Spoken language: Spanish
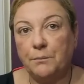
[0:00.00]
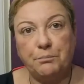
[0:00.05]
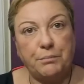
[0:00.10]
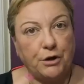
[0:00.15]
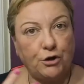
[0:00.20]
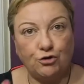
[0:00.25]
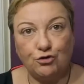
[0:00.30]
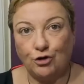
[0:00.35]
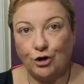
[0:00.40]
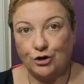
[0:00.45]

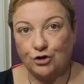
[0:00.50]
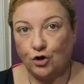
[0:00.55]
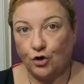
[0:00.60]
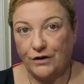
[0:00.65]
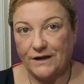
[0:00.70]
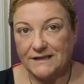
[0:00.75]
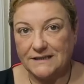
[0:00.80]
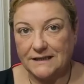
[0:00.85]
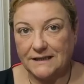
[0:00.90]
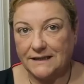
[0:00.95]
pero
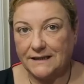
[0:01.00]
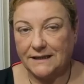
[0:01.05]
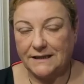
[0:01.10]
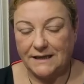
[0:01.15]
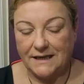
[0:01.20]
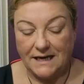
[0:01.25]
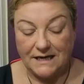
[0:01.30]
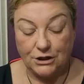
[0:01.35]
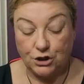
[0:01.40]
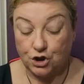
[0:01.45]
todas en
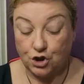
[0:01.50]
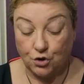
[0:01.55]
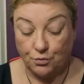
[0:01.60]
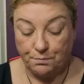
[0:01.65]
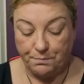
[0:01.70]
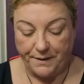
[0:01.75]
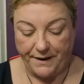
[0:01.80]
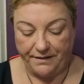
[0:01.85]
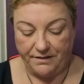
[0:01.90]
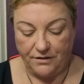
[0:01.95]
general
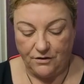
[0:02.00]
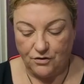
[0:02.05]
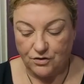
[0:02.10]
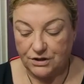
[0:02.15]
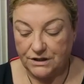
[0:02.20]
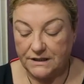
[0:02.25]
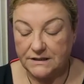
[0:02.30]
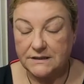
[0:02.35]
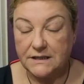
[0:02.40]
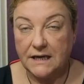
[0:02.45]
son
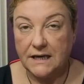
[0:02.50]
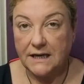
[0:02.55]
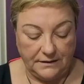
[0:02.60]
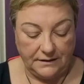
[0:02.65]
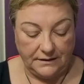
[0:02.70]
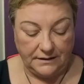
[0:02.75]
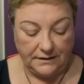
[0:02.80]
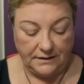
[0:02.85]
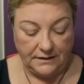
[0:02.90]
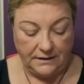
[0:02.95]
preciosas
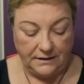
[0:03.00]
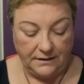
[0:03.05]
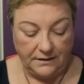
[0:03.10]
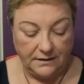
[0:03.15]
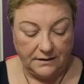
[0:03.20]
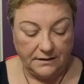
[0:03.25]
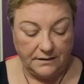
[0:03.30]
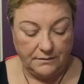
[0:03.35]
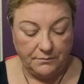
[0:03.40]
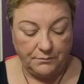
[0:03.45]
y
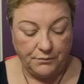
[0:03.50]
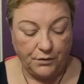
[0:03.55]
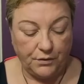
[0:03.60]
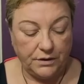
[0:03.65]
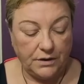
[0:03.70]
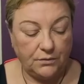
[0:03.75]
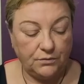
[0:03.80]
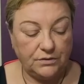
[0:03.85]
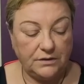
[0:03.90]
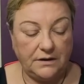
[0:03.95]

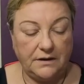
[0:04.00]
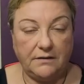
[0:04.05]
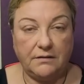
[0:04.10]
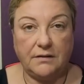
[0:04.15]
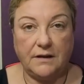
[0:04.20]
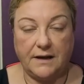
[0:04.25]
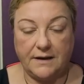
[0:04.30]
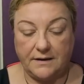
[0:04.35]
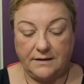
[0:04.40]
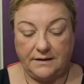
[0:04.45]
voy a
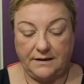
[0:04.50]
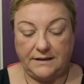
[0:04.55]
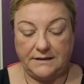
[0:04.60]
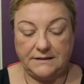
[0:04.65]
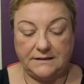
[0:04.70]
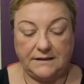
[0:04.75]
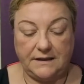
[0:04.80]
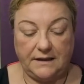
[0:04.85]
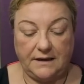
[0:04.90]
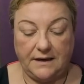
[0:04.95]
utilizar
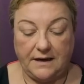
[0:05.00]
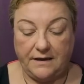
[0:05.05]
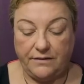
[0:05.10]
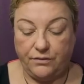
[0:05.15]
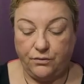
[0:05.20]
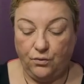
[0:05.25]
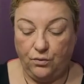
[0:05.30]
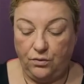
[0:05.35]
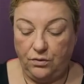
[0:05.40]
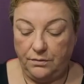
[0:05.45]
este
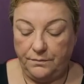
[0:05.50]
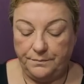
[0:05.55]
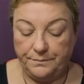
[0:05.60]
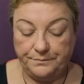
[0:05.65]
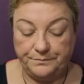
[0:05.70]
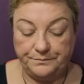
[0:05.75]
azul